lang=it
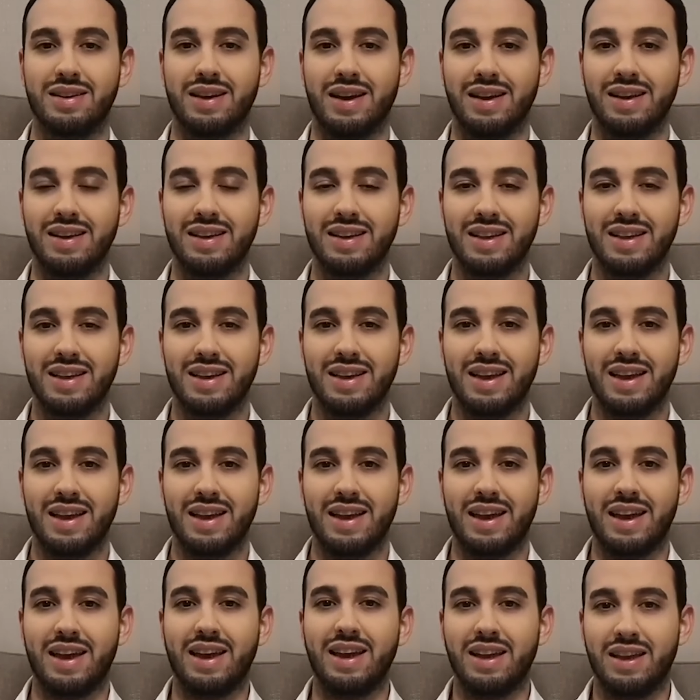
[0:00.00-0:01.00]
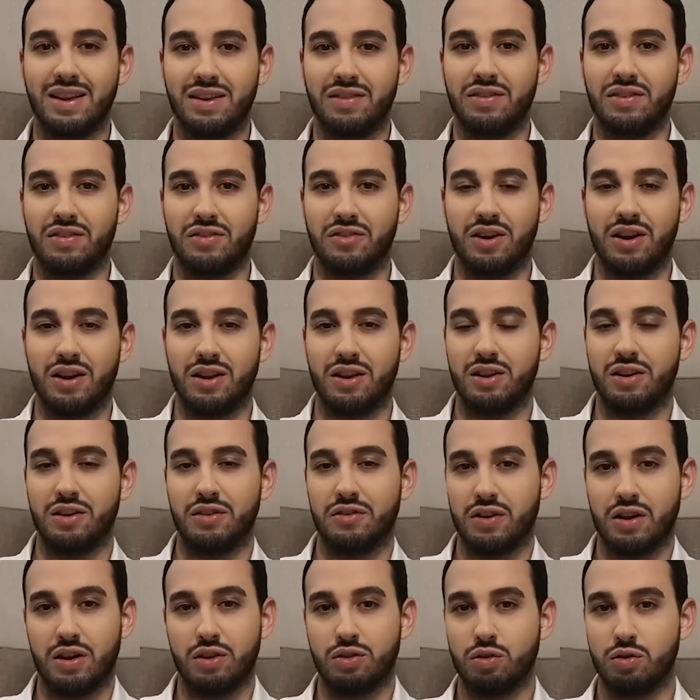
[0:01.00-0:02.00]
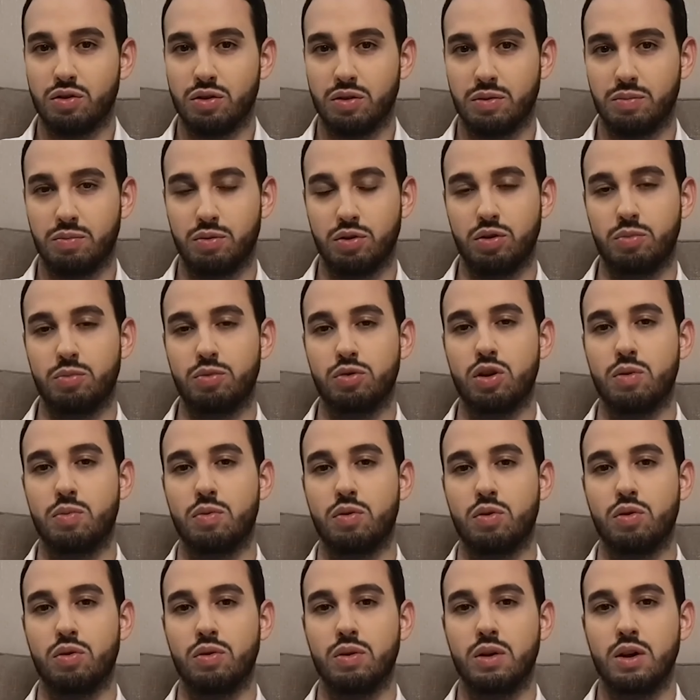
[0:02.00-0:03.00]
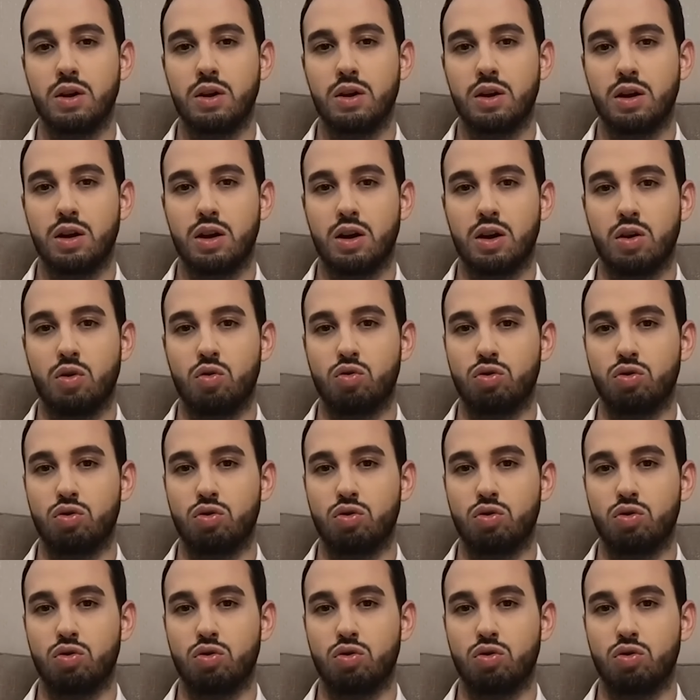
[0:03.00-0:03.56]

Okay. E, e, fra, fra l'altro dopo, dopo uh,